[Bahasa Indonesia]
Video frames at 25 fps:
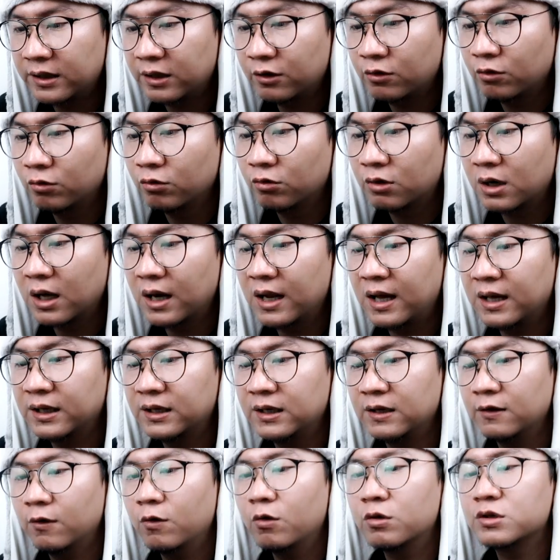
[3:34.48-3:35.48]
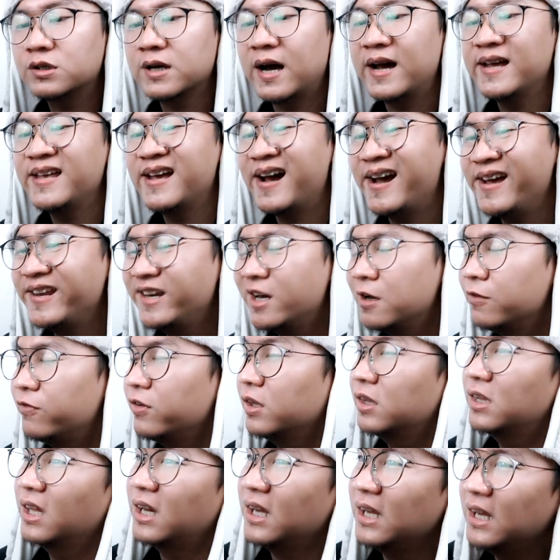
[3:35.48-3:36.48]
Hatiku Luka lagi. Oh, cahaya idol
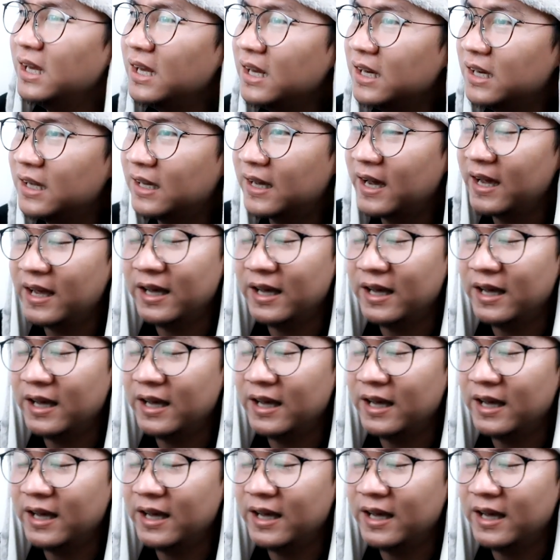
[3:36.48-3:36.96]
Fitri ini